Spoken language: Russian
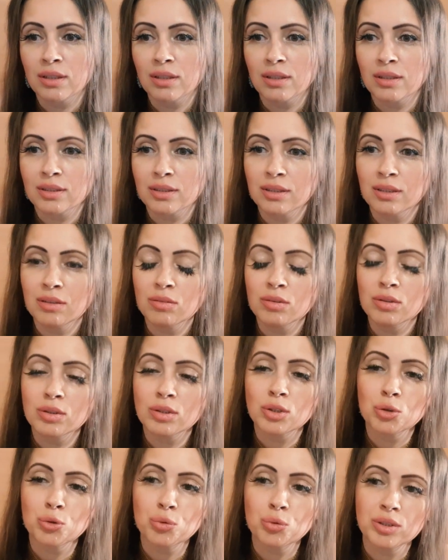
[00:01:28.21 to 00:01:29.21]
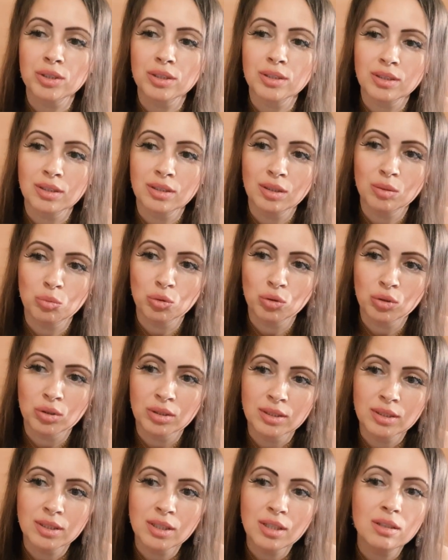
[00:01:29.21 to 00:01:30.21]
Остановился он у соседа
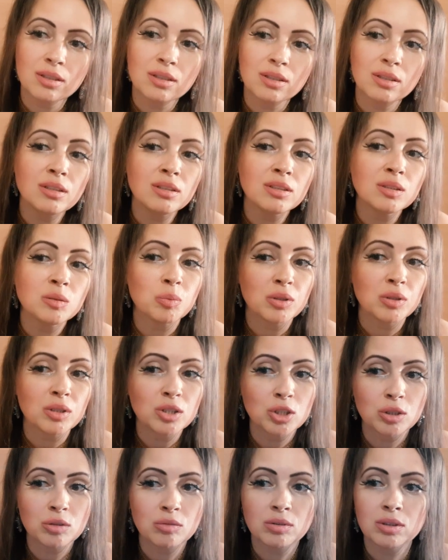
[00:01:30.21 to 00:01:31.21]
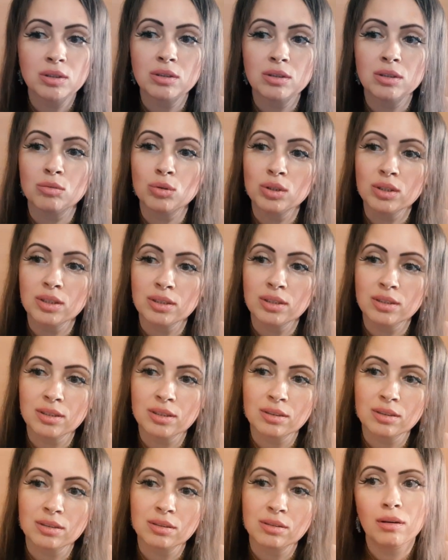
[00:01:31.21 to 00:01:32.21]
мудреца и спрашивает его сосед –